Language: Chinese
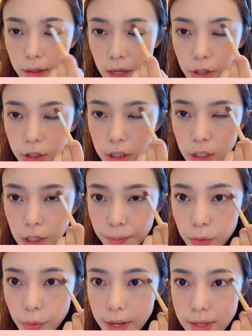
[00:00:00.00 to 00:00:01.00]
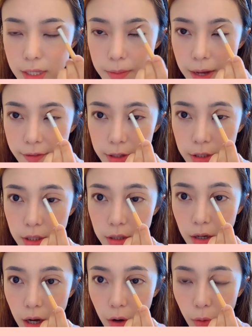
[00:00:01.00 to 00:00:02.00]
但是没有关系嘛，反
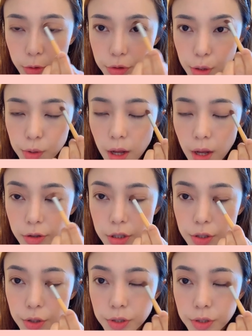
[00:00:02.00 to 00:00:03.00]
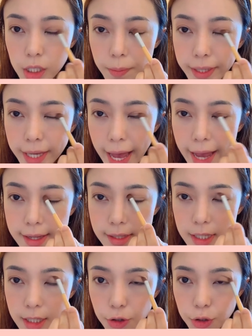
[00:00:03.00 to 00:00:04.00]
正我觉得做老师就特别开
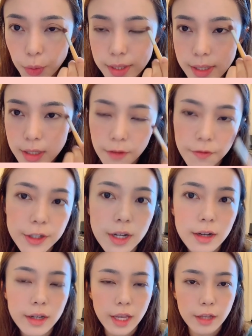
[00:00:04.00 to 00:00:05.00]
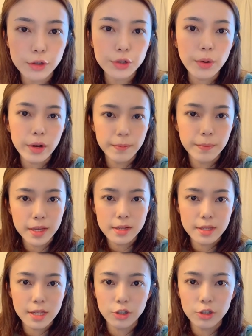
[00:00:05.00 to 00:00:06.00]
心，就是我自己非常 enjoy being a
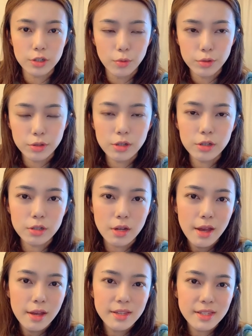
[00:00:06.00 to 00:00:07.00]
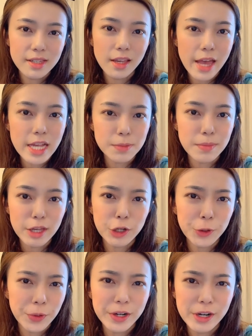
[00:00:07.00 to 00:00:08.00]
teacher。我觉得是 see as my
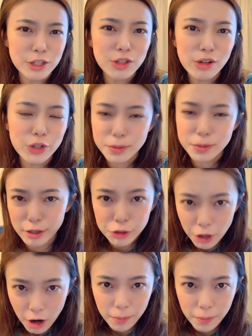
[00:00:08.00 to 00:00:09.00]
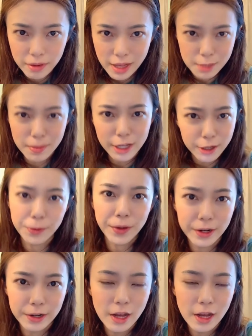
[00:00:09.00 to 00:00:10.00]
career is not just my job, it's my
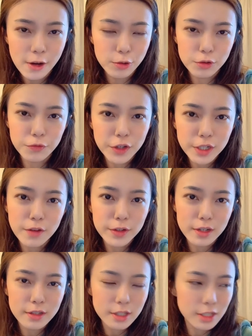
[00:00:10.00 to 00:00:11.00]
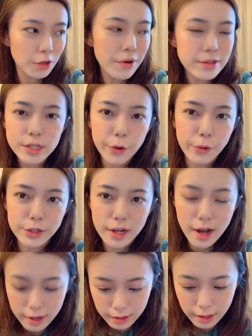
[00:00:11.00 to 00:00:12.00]
career。我觉得非常非常喜欢教育这个
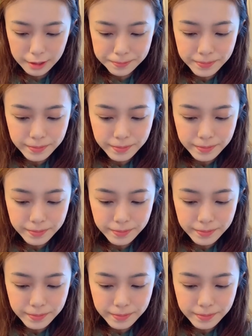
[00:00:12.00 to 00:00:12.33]
行业，